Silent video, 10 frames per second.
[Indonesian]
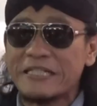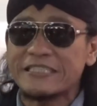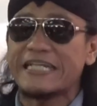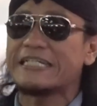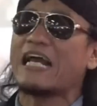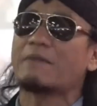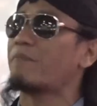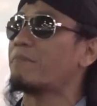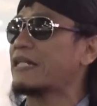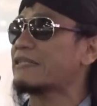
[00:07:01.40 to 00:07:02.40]
benci dengan
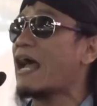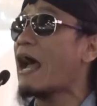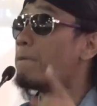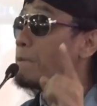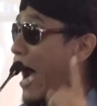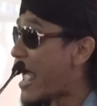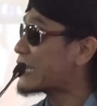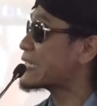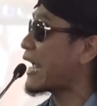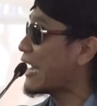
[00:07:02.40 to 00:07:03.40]
pemerintah
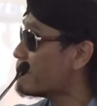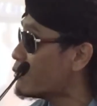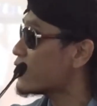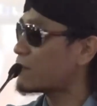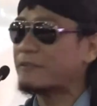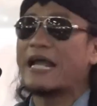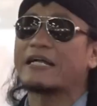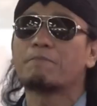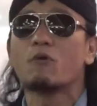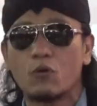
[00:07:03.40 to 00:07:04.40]
baik sekalipun tetap
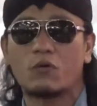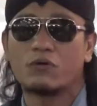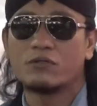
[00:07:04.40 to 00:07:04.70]
dianggap buruk